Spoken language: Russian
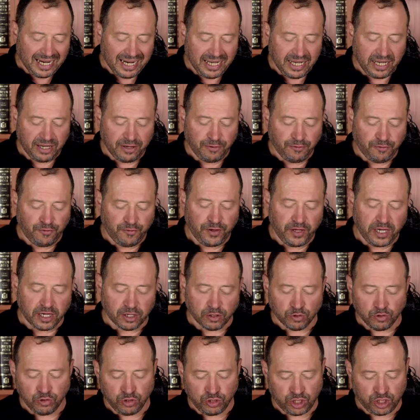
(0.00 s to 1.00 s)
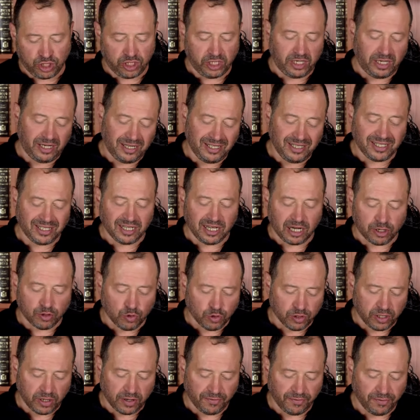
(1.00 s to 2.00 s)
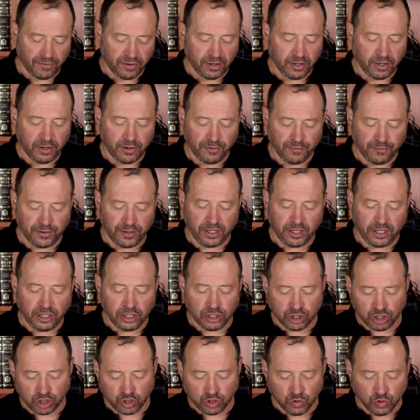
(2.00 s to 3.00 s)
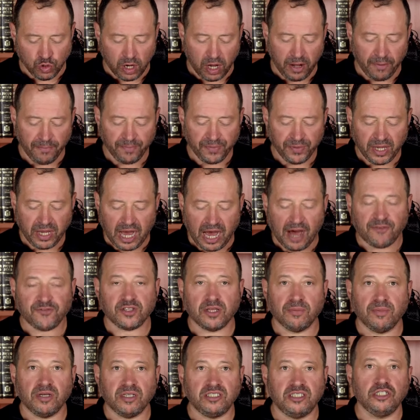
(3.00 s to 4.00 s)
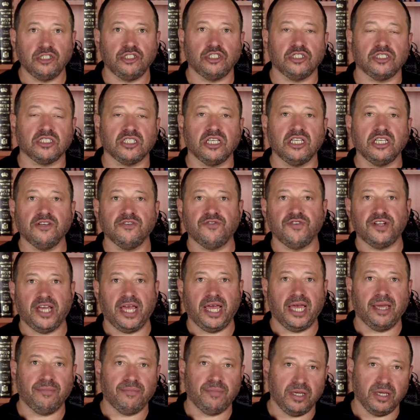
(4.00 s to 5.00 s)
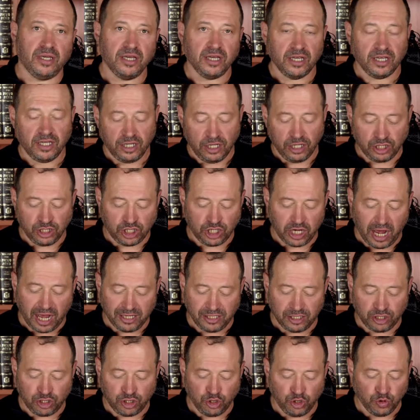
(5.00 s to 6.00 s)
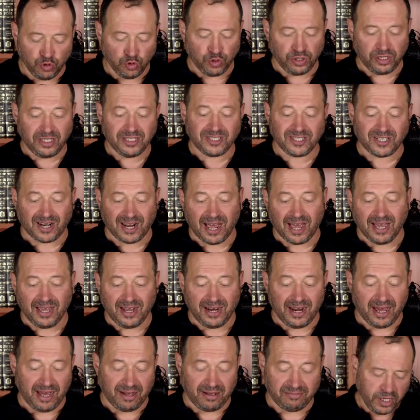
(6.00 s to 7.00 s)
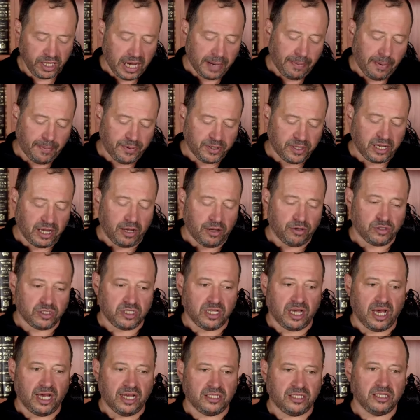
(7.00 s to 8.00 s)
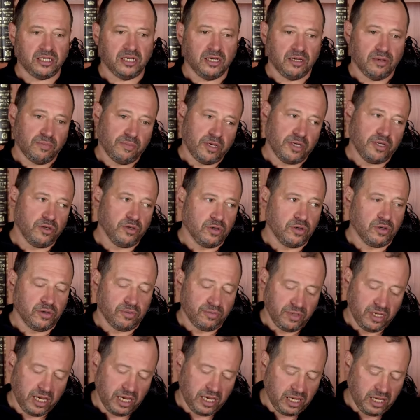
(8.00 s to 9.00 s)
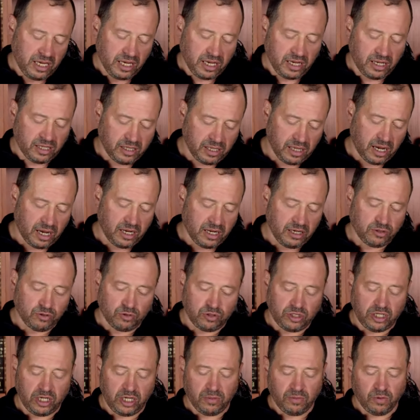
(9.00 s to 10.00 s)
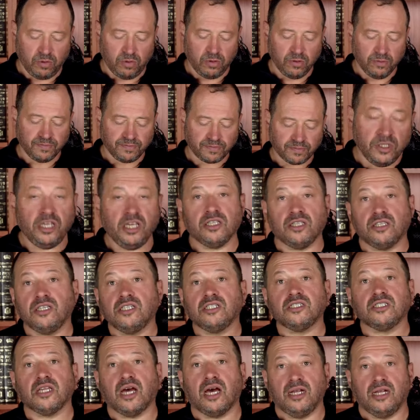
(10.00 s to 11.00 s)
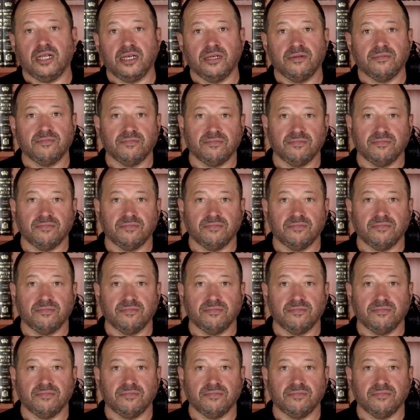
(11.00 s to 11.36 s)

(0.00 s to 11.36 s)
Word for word: ли верующие из народов в Иешуа автоматически евреями и частью Израиля? Я попытаюсь дать мое мнение на эту тему. Нет, не стали.